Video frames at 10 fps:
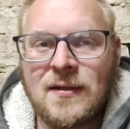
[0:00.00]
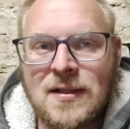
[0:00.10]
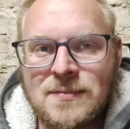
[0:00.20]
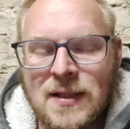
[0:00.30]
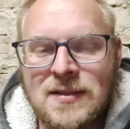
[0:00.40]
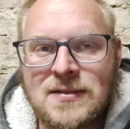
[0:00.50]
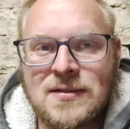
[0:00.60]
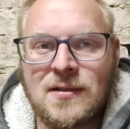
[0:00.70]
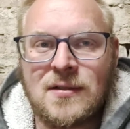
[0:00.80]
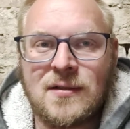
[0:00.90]
dass
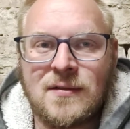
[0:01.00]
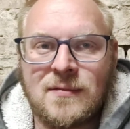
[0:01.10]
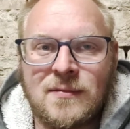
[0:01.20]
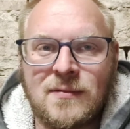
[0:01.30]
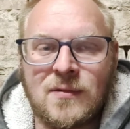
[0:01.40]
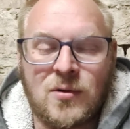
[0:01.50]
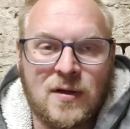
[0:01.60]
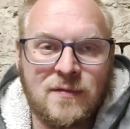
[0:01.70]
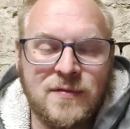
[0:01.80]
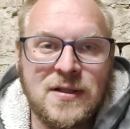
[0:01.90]
manches äh,
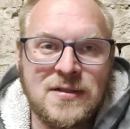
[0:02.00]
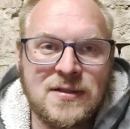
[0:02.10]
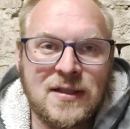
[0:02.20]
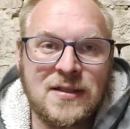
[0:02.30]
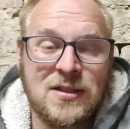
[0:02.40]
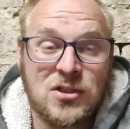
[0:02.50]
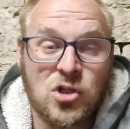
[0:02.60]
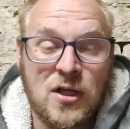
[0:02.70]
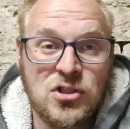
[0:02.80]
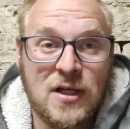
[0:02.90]
oder vieles richtig, richtig
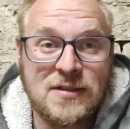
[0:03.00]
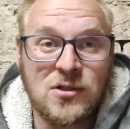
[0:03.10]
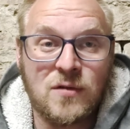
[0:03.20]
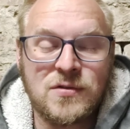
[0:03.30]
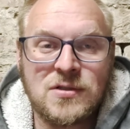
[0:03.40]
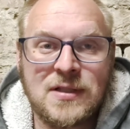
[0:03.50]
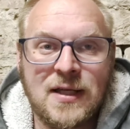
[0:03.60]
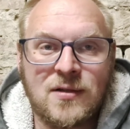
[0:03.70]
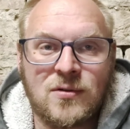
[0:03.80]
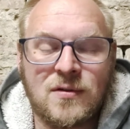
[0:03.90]
scheiße läuft
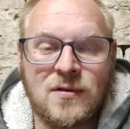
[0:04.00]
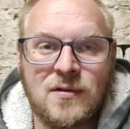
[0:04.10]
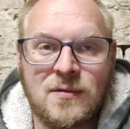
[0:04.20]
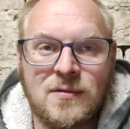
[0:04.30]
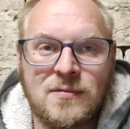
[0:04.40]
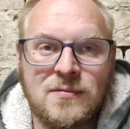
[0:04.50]
zurzeit und äh,